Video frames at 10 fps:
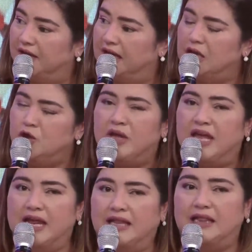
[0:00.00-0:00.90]
You
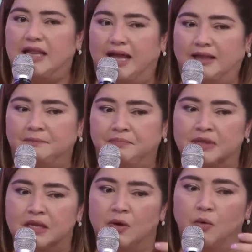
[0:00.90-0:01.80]
cannot let
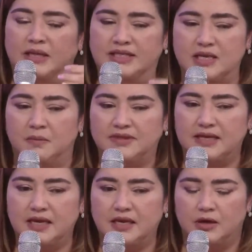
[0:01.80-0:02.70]
what
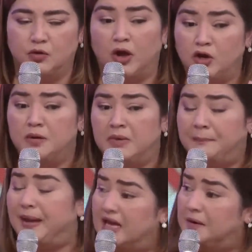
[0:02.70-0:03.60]
something, kung ano yung
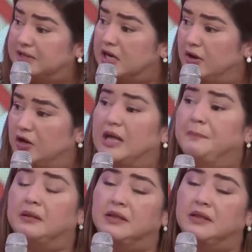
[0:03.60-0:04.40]
nagpahirap sa'yo ngayon, dapat